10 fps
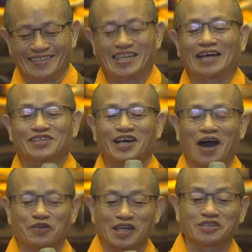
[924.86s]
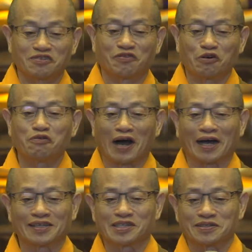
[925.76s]
讲的好像是佛
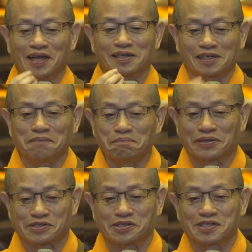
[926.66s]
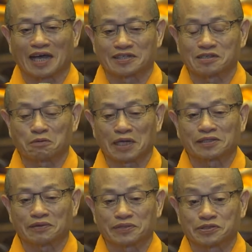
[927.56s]
法，其实它根本思想是外
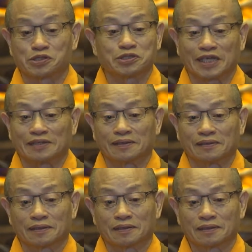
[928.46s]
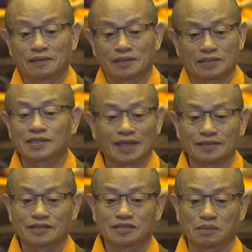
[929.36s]
道的知见。那这样
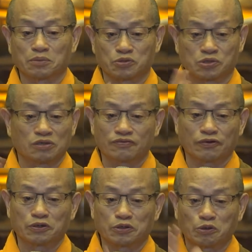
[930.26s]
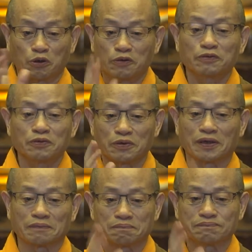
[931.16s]
子怎么学佛，永
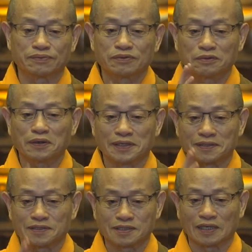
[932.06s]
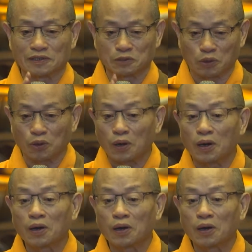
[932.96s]
远不会解脱。